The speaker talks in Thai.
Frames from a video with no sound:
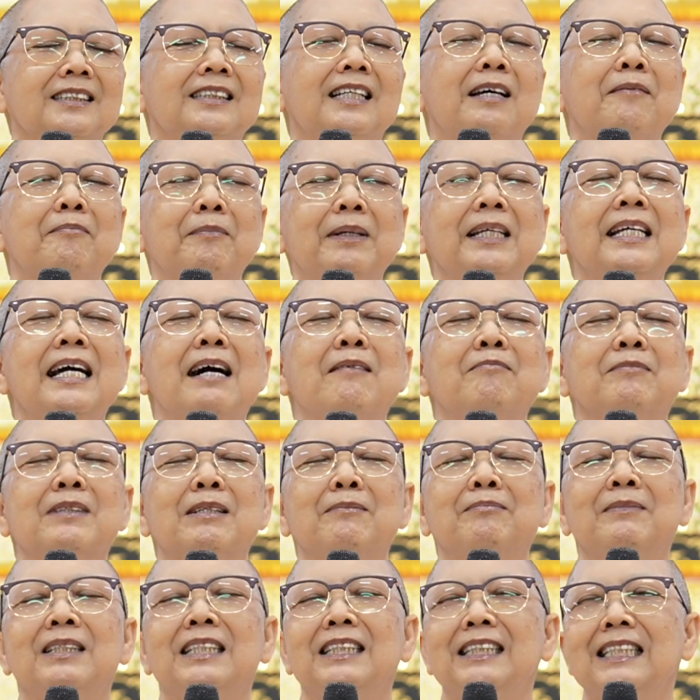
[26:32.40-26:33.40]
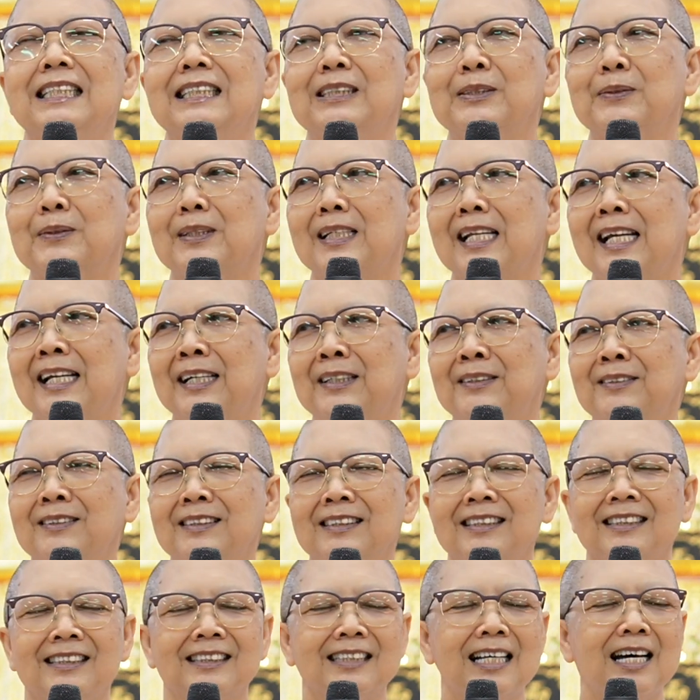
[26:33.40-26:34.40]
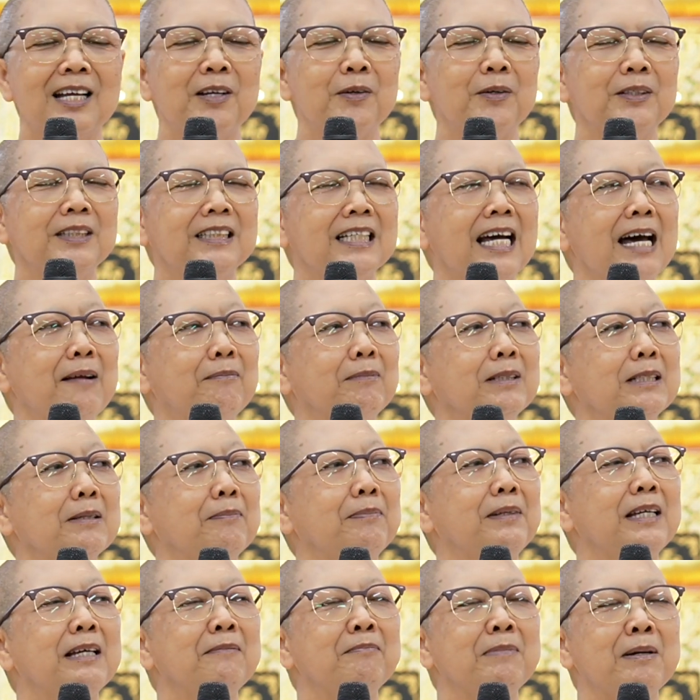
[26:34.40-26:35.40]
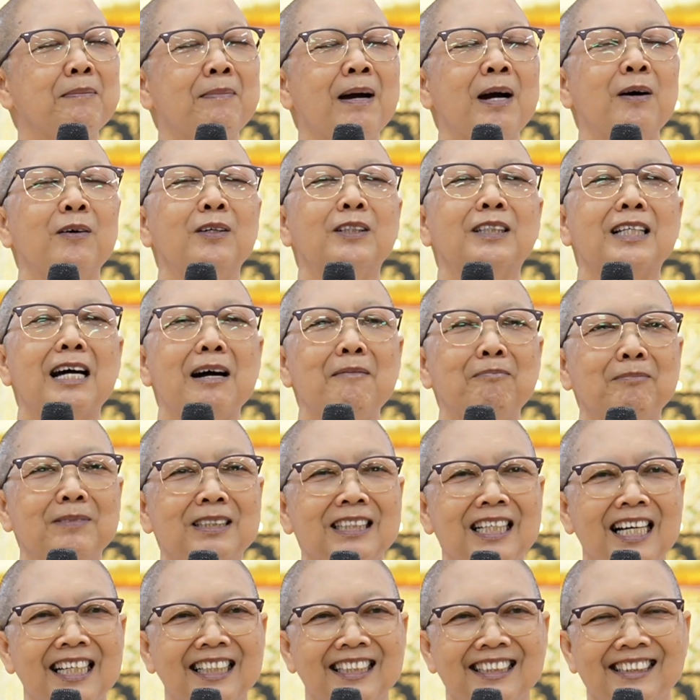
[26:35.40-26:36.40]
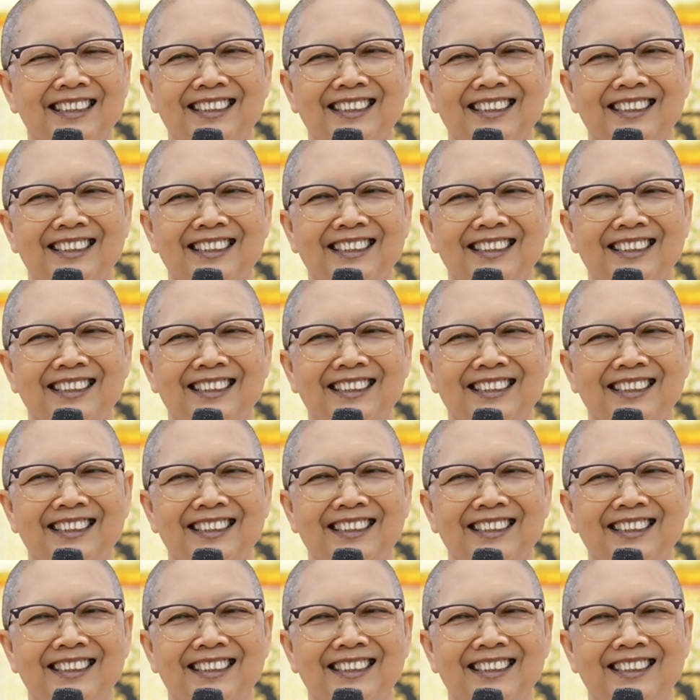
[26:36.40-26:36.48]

ฉันพยายามทำดีที่สุดแล้วถ้ารสชาติมันจะเพี้ยนไปบ้างก็ทำใจ